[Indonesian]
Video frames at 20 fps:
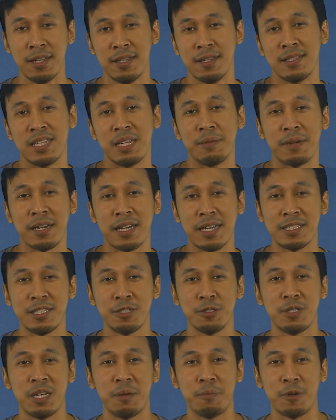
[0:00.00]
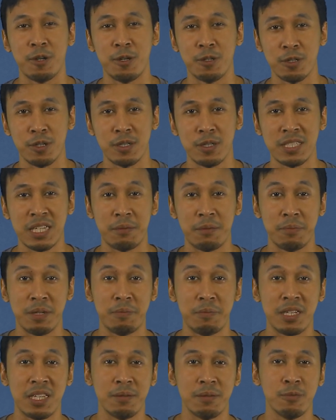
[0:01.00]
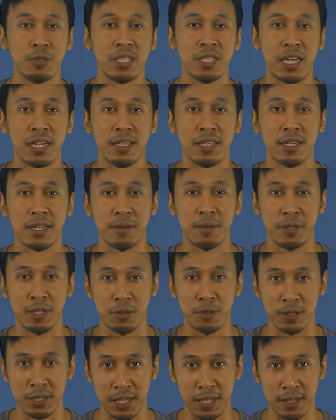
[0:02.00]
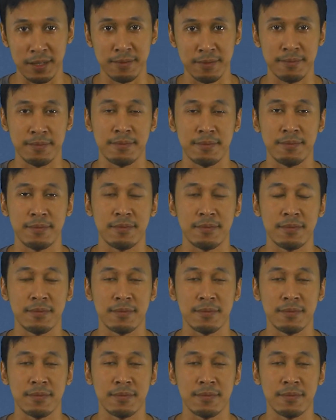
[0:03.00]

Terima kasih sudah menonton, sampai bertemu di artikel berikutnya.